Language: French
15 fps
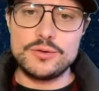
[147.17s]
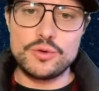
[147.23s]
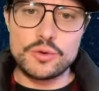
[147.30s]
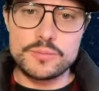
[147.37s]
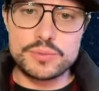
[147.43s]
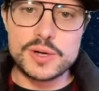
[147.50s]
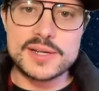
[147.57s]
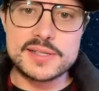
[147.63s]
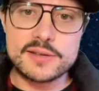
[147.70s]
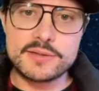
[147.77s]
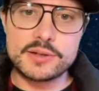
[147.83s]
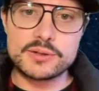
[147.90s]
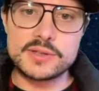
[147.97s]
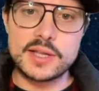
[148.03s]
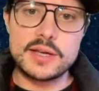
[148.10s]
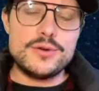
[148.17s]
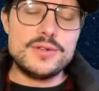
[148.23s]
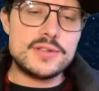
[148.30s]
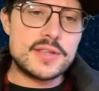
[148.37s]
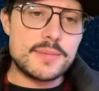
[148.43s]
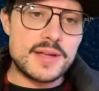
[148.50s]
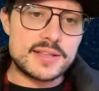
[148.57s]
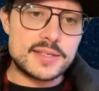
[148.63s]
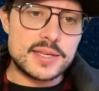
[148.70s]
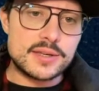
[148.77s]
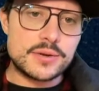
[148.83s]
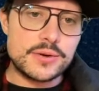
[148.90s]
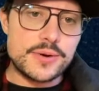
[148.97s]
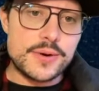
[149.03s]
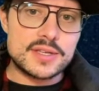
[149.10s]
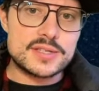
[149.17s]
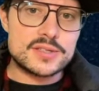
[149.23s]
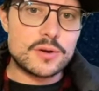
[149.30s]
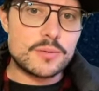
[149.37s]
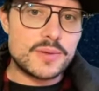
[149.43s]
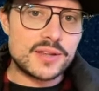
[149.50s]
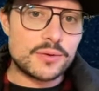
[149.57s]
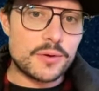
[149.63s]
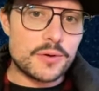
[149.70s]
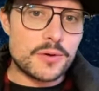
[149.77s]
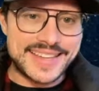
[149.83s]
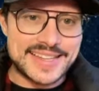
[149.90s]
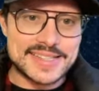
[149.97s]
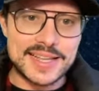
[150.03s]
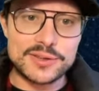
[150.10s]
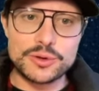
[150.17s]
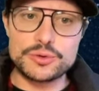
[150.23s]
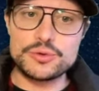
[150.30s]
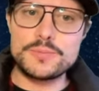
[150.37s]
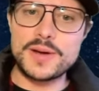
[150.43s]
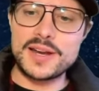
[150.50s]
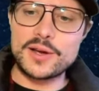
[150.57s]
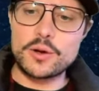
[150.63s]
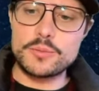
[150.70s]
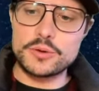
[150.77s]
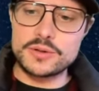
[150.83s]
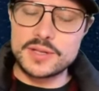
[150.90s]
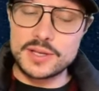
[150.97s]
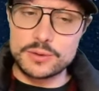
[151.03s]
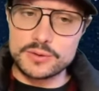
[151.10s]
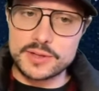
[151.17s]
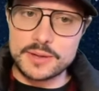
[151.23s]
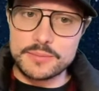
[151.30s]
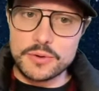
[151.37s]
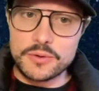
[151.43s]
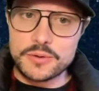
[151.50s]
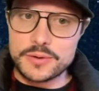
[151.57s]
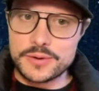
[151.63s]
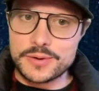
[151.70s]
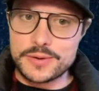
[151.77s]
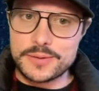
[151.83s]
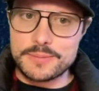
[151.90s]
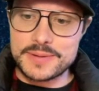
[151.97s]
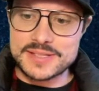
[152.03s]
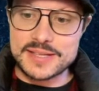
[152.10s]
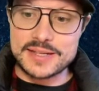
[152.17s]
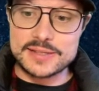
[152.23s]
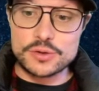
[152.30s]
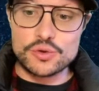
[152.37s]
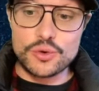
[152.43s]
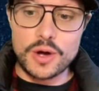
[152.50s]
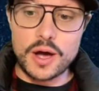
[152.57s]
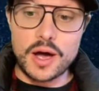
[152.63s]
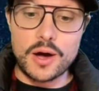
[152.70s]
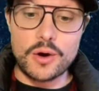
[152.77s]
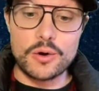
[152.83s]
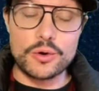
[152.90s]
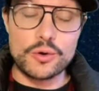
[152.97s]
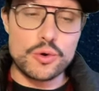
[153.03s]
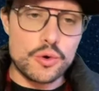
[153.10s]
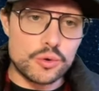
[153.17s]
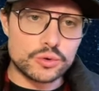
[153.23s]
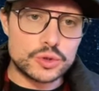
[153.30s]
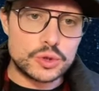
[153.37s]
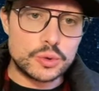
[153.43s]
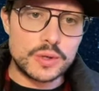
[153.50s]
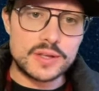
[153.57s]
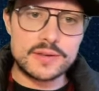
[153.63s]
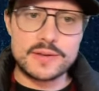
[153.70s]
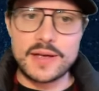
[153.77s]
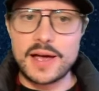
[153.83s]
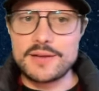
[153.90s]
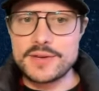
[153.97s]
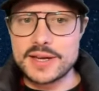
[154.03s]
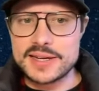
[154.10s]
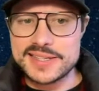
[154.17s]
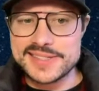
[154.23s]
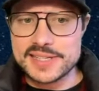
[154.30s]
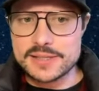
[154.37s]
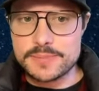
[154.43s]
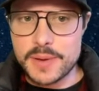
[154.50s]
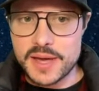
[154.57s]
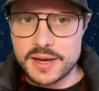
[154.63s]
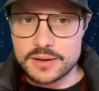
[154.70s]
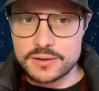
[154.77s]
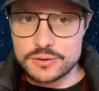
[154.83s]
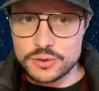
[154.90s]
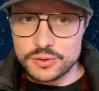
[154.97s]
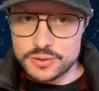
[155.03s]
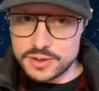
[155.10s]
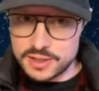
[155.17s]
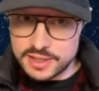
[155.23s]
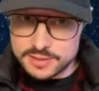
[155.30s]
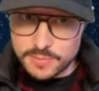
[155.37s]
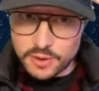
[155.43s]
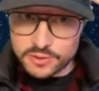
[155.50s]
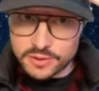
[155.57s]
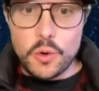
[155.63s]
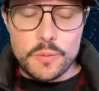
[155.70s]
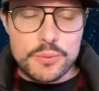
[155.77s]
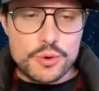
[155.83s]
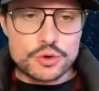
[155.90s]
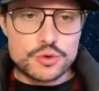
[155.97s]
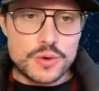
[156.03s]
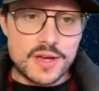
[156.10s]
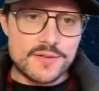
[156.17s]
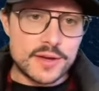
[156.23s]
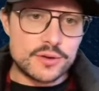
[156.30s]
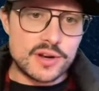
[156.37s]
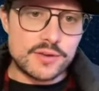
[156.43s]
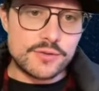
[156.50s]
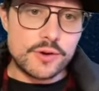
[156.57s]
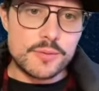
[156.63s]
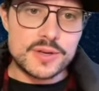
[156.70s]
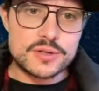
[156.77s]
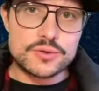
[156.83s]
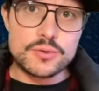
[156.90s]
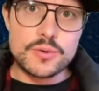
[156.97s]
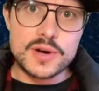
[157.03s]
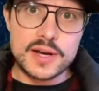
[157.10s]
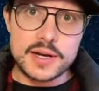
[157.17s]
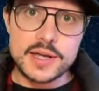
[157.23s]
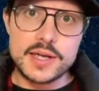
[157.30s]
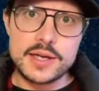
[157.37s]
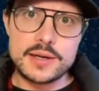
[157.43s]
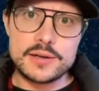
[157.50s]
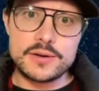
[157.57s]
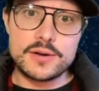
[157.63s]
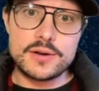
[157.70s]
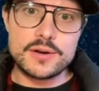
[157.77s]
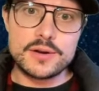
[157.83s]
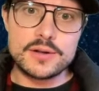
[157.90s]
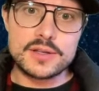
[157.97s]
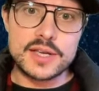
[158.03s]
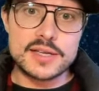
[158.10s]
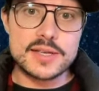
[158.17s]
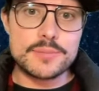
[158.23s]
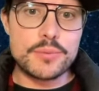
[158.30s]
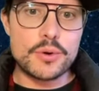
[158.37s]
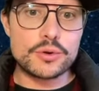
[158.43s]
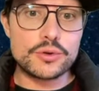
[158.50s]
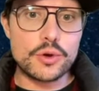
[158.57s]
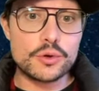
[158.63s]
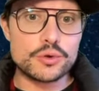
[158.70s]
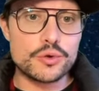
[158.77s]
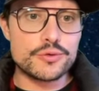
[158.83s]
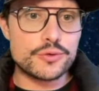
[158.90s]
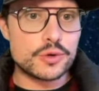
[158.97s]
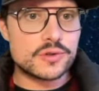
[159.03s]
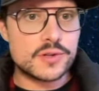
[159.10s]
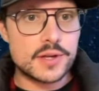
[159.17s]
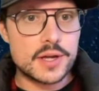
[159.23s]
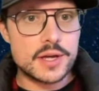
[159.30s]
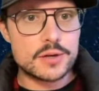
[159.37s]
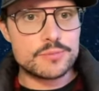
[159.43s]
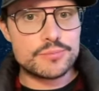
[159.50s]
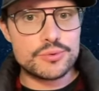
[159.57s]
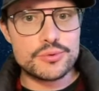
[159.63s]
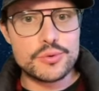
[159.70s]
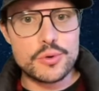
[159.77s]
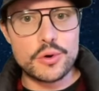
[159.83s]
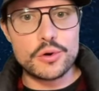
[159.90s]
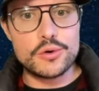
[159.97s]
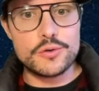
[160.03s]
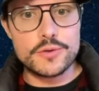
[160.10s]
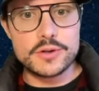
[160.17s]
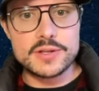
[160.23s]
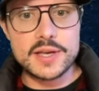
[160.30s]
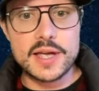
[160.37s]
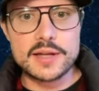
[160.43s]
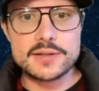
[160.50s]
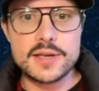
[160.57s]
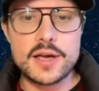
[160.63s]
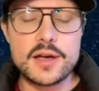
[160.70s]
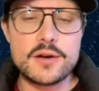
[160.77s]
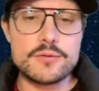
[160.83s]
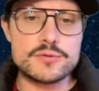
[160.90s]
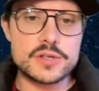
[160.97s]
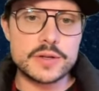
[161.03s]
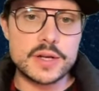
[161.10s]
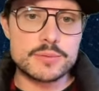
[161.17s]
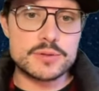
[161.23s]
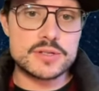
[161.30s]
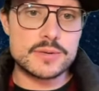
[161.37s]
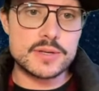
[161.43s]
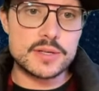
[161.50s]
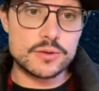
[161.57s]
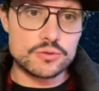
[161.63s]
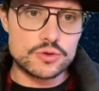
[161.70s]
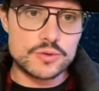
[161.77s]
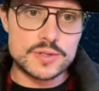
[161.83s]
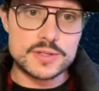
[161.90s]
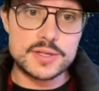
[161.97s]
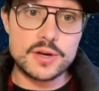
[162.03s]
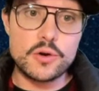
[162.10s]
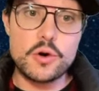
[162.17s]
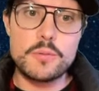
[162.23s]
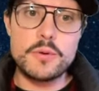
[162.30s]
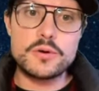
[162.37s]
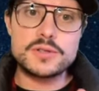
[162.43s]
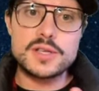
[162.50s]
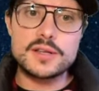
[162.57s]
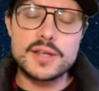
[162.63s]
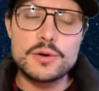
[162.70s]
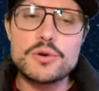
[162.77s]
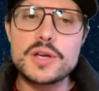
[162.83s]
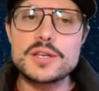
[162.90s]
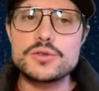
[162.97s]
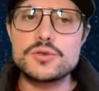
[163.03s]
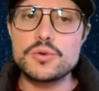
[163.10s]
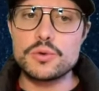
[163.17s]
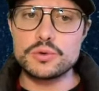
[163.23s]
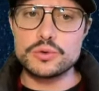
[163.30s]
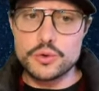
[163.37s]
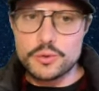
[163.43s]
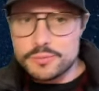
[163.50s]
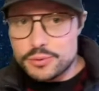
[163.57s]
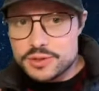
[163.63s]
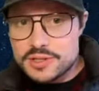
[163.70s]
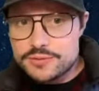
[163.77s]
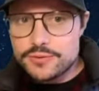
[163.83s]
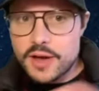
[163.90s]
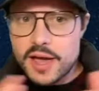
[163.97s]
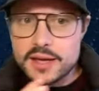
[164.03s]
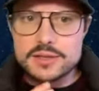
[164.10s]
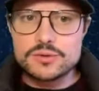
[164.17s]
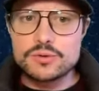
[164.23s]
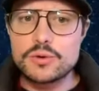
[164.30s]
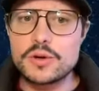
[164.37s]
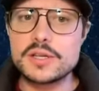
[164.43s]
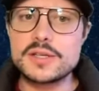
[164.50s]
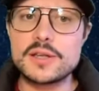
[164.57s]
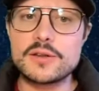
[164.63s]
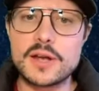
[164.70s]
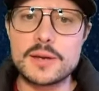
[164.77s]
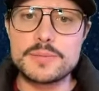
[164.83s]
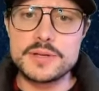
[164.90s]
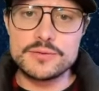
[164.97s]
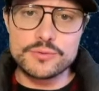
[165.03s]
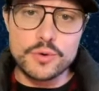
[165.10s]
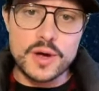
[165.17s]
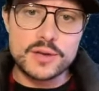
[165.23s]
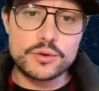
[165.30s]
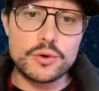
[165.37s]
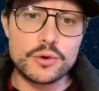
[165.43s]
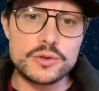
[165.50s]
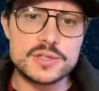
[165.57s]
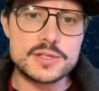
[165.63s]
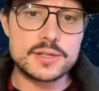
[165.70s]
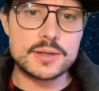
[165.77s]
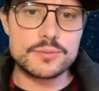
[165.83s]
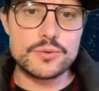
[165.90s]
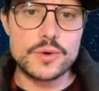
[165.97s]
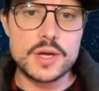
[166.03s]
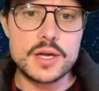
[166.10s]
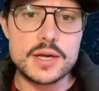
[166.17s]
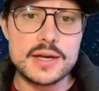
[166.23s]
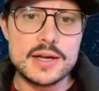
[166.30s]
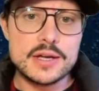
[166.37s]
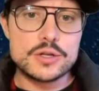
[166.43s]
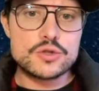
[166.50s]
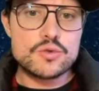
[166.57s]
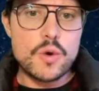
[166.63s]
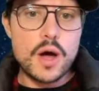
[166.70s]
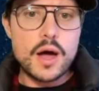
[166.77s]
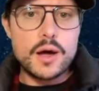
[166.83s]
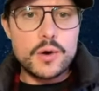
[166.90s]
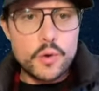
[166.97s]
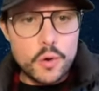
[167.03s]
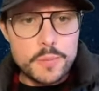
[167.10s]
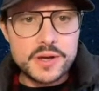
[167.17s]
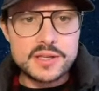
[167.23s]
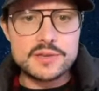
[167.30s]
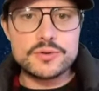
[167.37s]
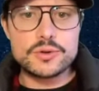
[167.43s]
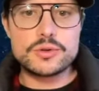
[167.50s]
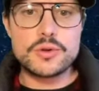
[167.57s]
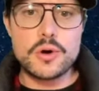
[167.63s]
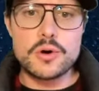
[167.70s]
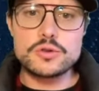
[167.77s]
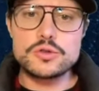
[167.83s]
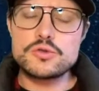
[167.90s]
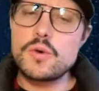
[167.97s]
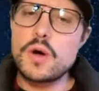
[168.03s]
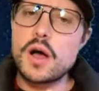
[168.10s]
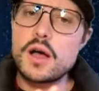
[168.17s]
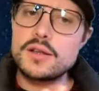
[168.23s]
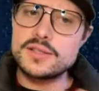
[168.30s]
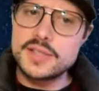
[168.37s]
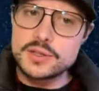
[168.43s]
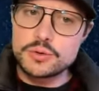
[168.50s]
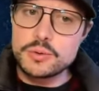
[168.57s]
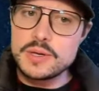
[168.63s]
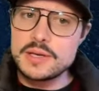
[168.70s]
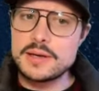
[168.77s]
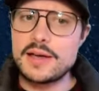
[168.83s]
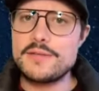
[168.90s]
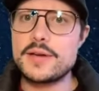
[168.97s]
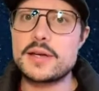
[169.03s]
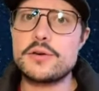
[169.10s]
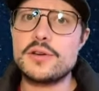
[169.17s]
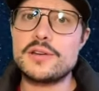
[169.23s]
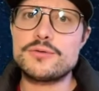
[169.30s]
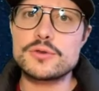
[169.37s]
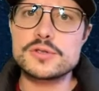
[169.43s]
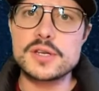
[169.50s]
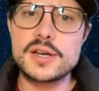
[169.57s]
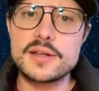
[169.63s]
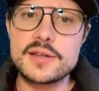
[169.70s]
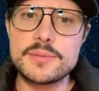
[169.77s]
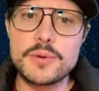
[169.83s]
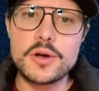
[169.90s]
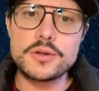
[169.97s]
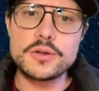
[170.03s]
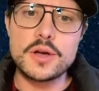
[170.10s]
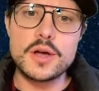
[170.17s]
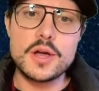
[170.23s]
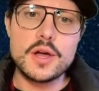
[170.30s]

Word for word: donc pour la Saint-Valentin, une thématique euh, qui semble être euh, très attendue par la communauté, notamment euh, parce qu'elle sera co-construite avec les experts de Xbox. On poursuit avec une information clé très importante de voter pour le vote des gardiens. Vous avez la possibilité de choisir comment cette allocation de petits frais qui sont collectés dans l'appli vont être redistribués, soit auprès des votants, soit détruits avec la fonctionnalité Burn